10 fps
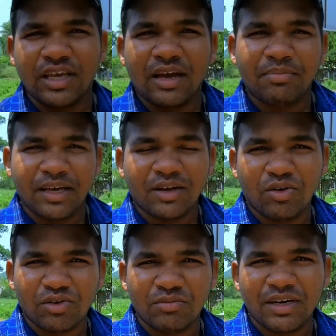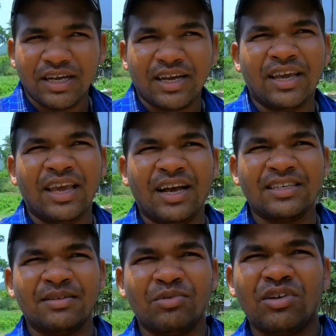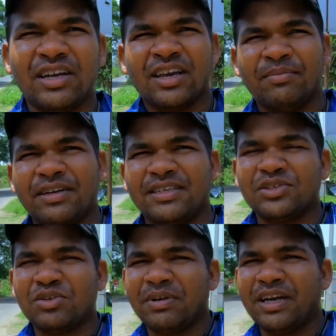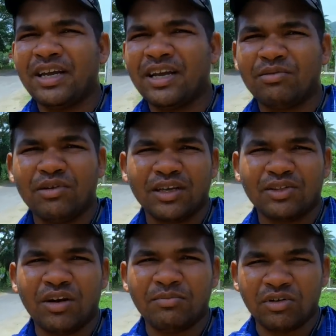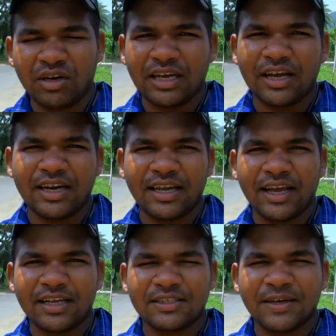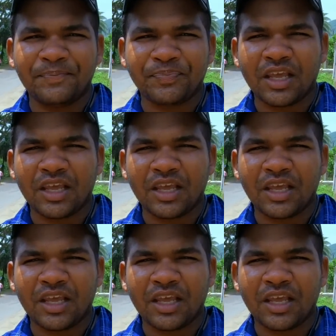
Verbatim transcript: तो यहाँ पे एक ऑटो मिले हैं यहाँ से बोल रहे हैं कि पचास रुपये लगेगा बोल के तो हम लोग निकल रहे हैं यहाँ से